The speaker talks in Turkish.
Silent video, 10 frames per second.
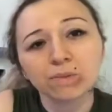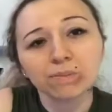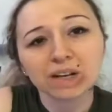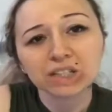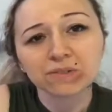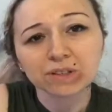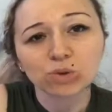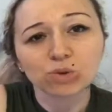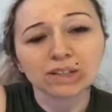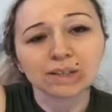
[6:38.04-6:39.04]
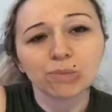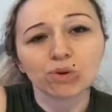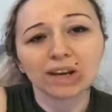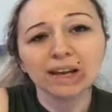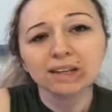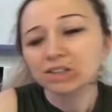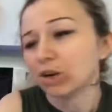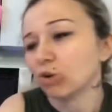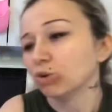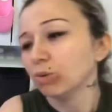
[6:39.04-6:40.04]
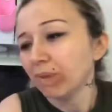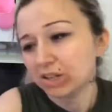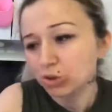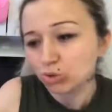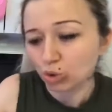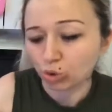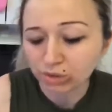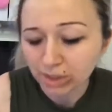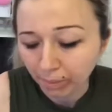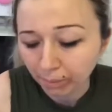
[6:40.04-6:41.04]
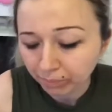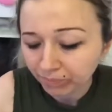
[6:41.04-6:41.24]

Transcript: Baş ve sonları böyle şey oldu. Bence güzel oldu. Tamam.